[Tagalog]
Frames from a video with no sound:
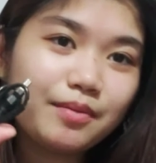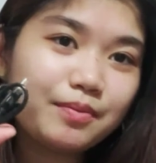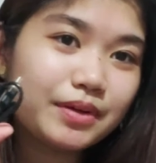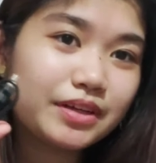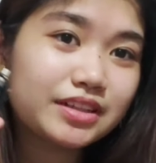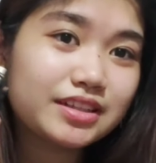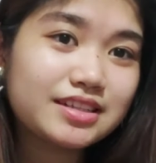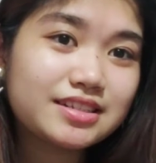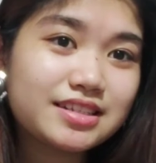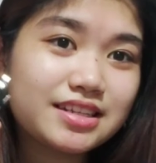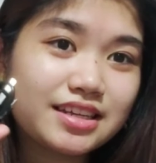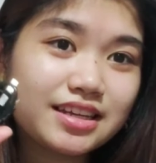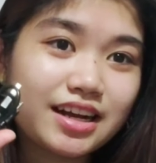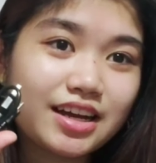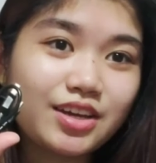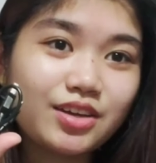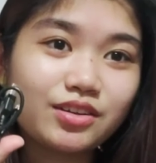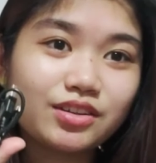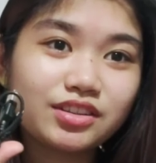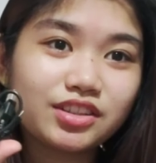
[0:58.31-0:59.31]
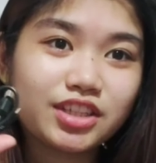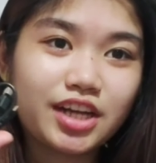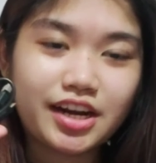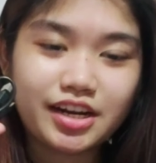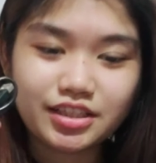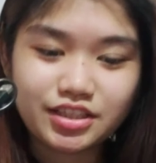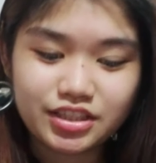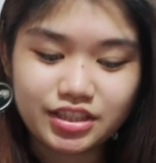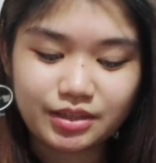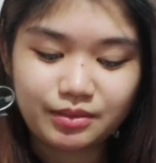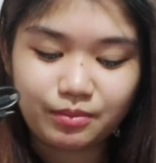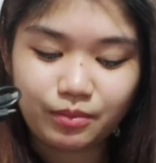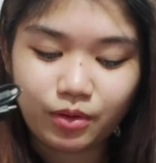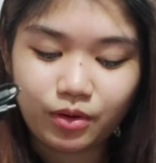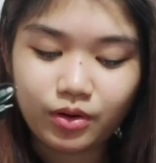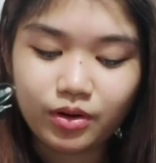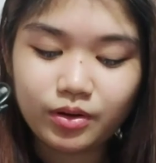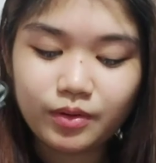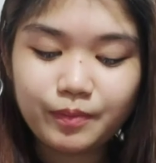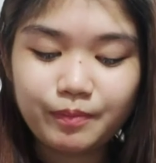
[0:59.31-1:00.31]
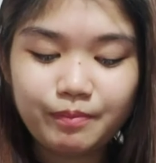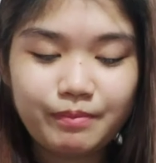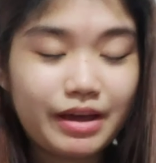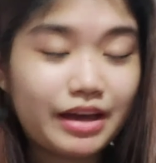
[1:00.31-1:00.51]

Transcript: Kapag nasira yung charger mo,